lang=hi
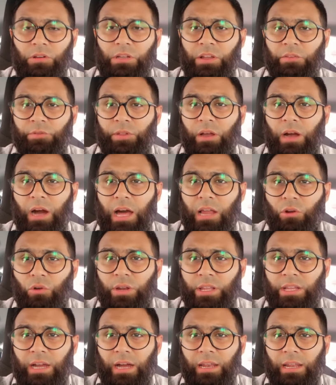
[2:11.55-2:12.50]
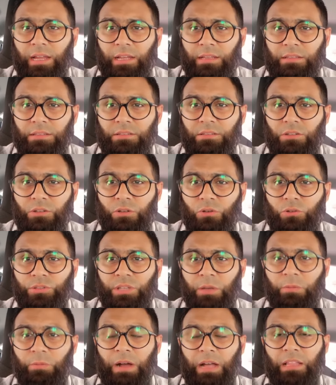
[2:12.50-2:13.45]
इफ्तार को निकाला
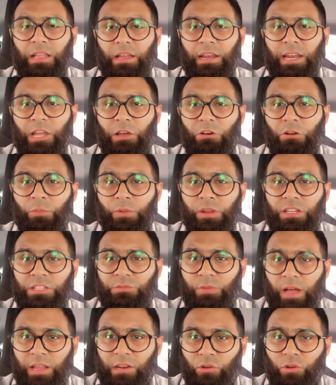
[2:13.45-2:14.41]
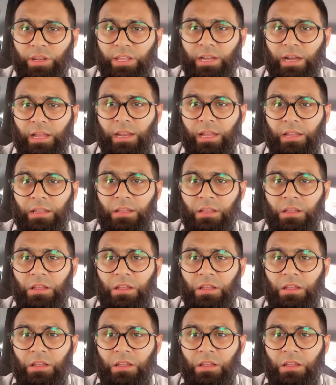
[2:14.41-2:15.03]
उसके बाद अगले ओवर में रिजवान को निकाला